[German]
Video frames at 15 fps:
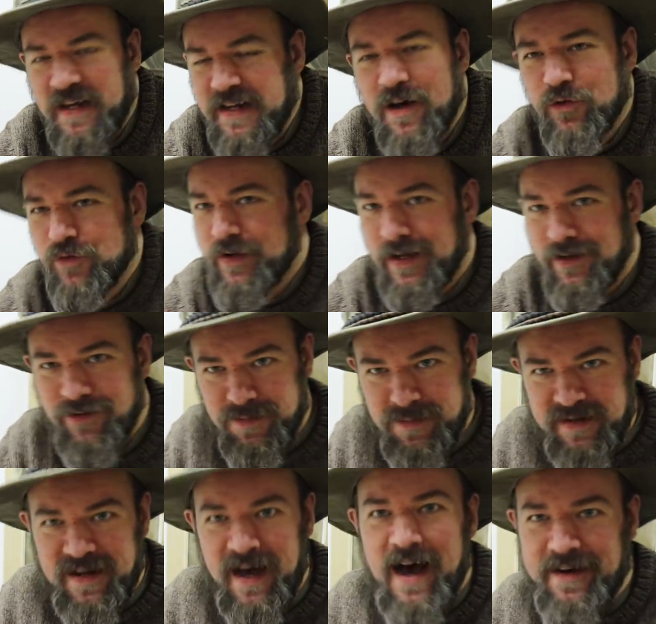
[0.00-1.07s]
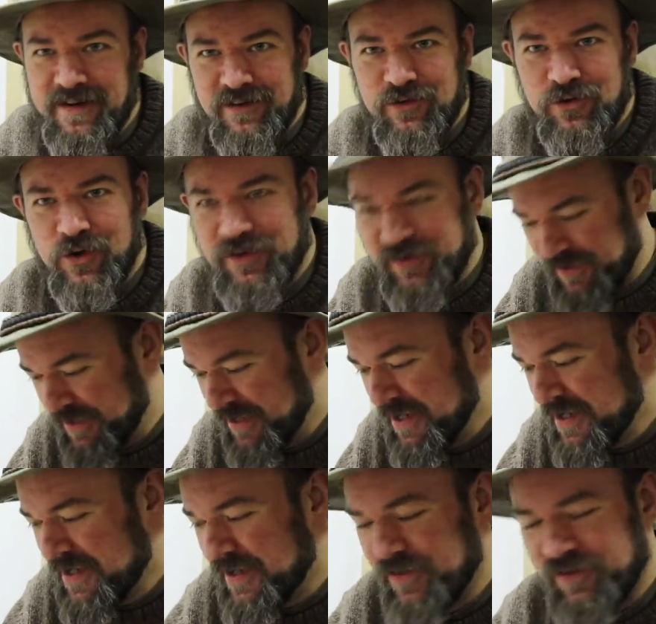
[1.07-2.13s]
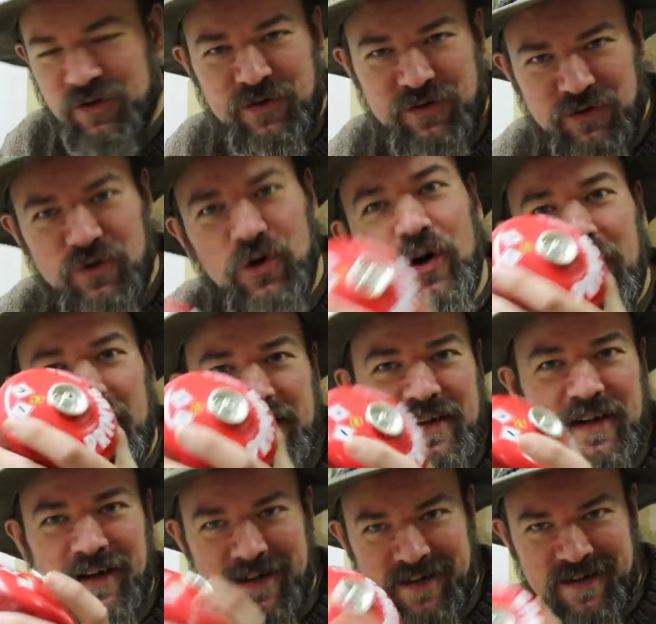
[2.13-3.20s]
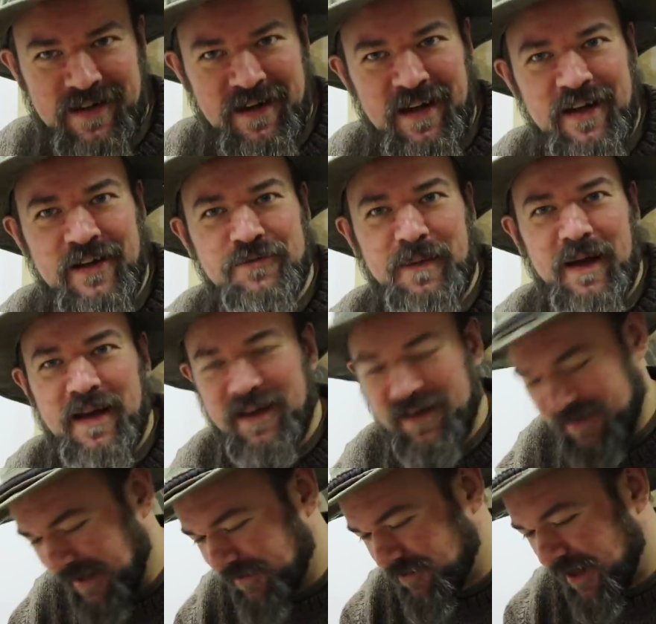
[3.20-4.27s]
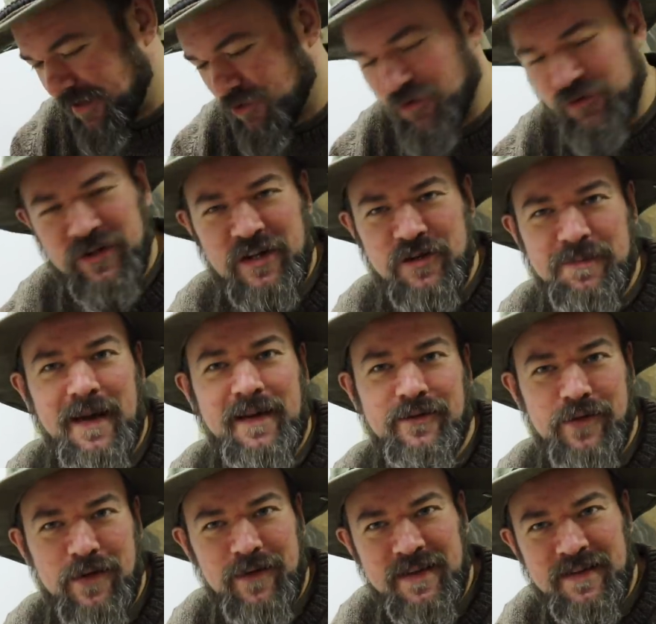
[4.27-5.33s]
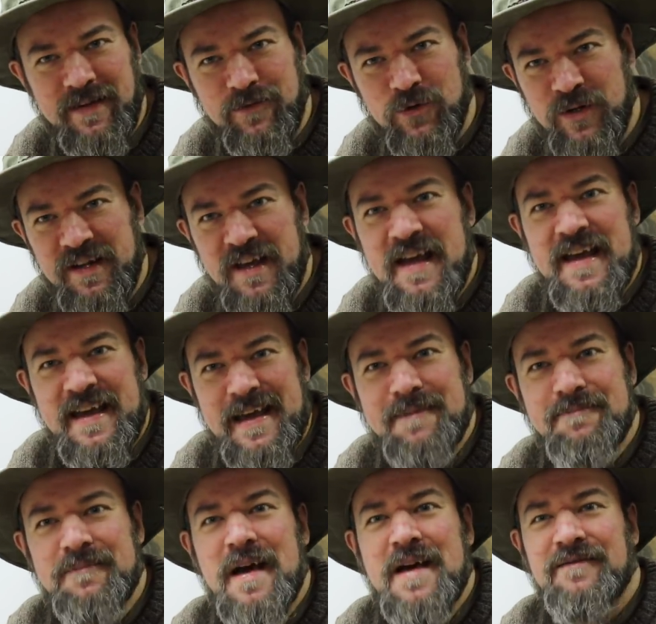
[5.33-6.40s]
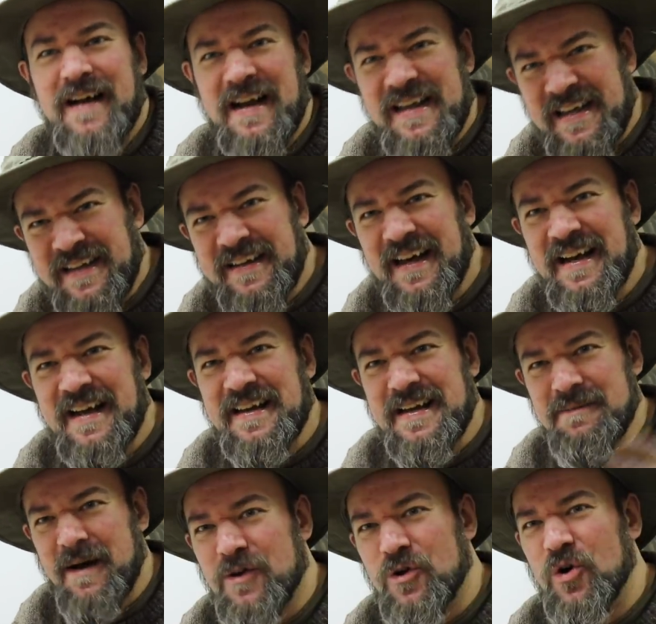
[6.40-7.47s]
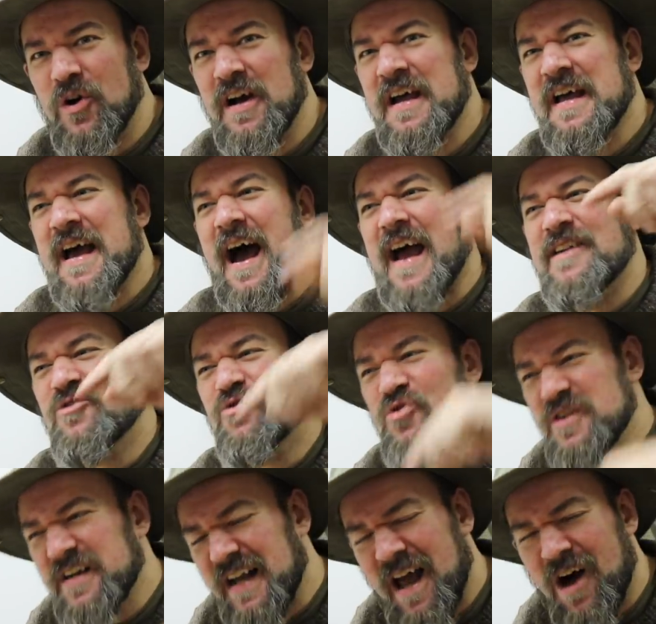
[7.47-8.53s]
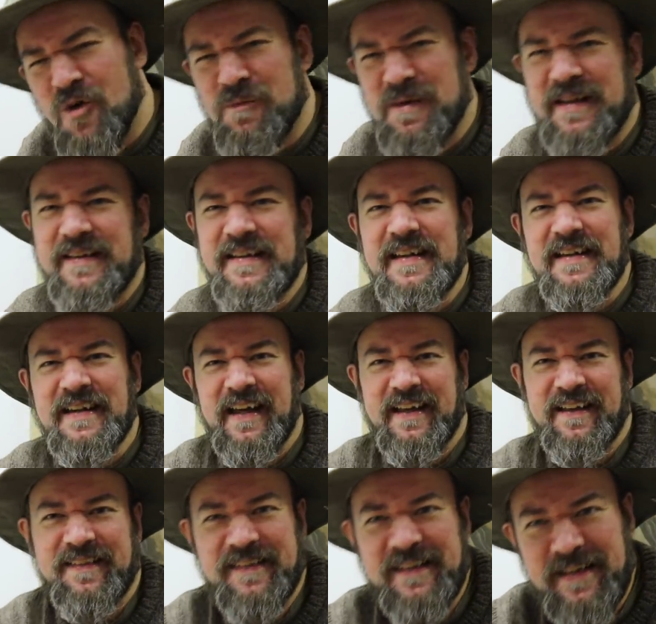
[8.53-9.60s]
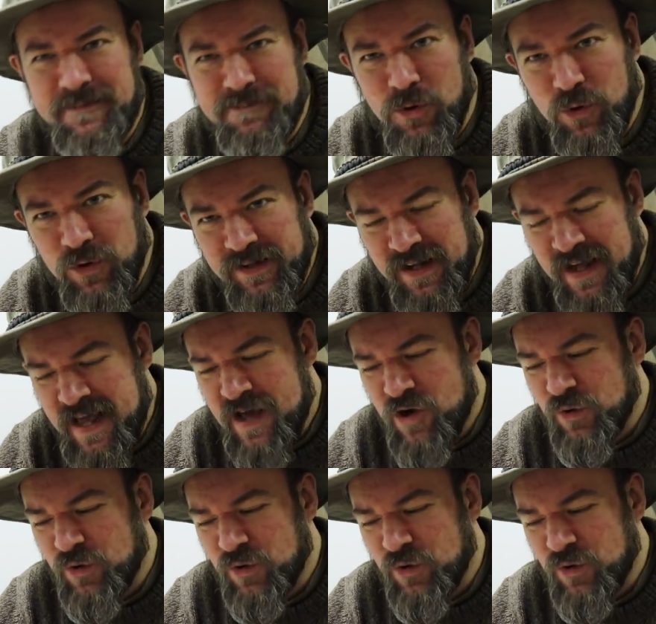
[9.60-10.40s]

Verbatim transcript: Genauso wenig wie Methan in solchen, in solchen Kochern hier äh, äh, Kartuschen entsprechend verwendet wird. Eben weil Ethan hat noch einen unglaublich niedrigen Siedepunkt.